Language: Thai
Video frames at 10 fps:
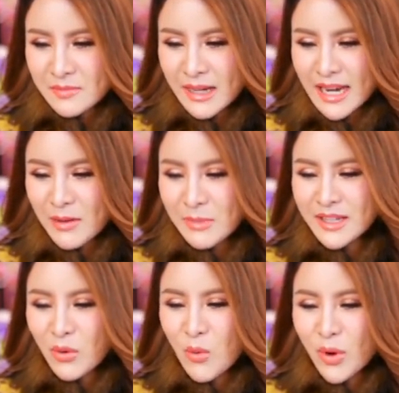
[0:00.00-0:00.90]
มาแล้วมาแล้วมัน
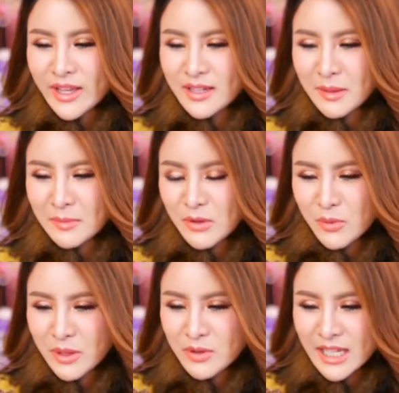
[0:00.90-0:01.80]
เหลือหัวเยอะไปไหมลู
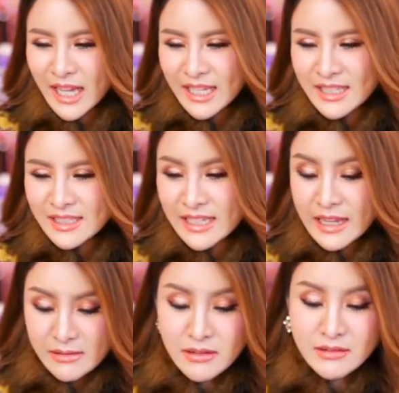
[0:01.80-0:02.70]
กพี่โอจ๋าใน
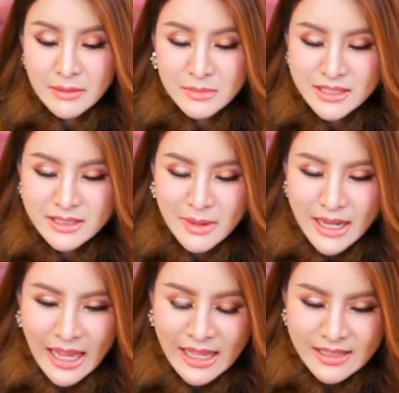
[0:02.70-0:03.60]
เออในมือถือแม่
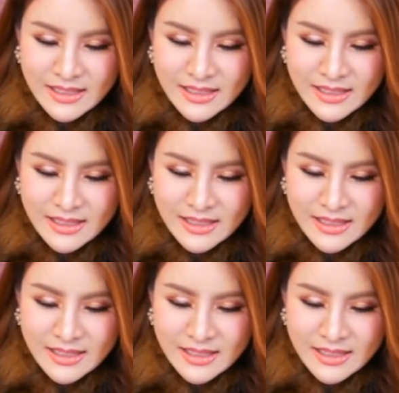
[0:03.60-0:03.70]
นะ